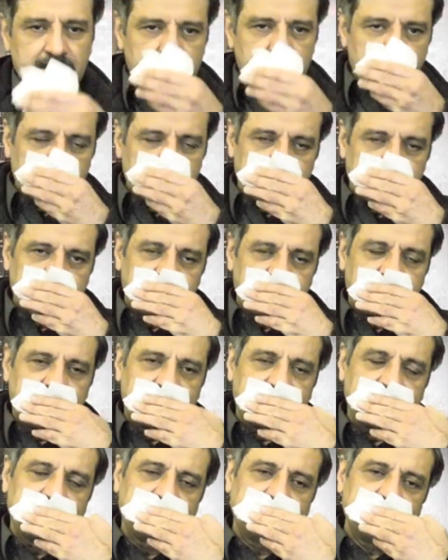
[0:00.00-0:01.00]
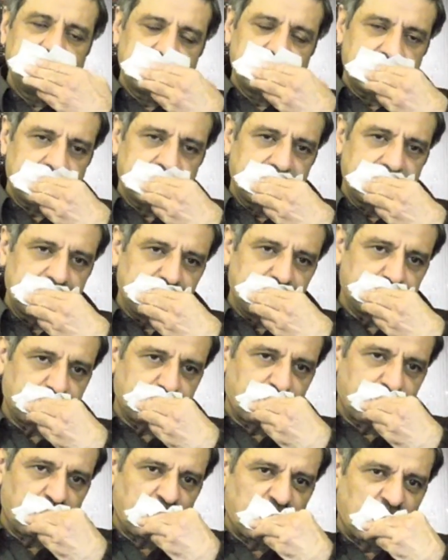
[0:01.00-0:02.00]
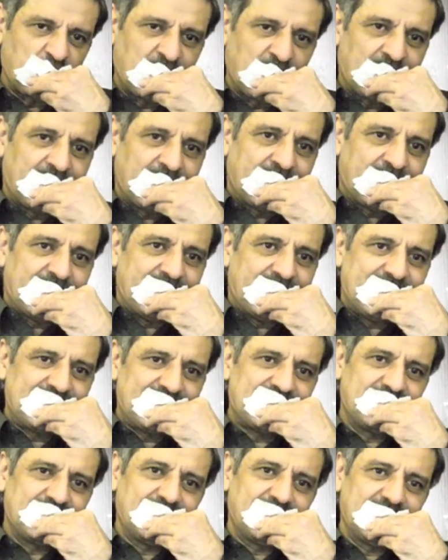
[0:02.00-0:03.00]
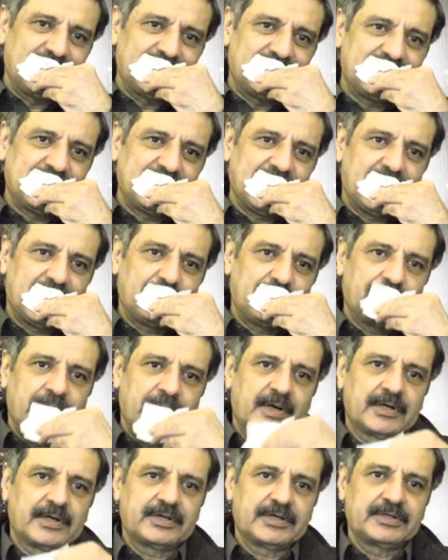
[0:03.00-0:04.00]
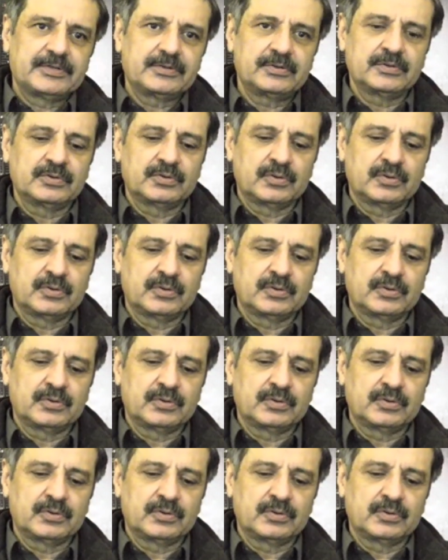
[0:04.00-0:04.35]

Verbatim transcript: रिफंड नहीं कर रहे इस हवाले से आप वहाँ की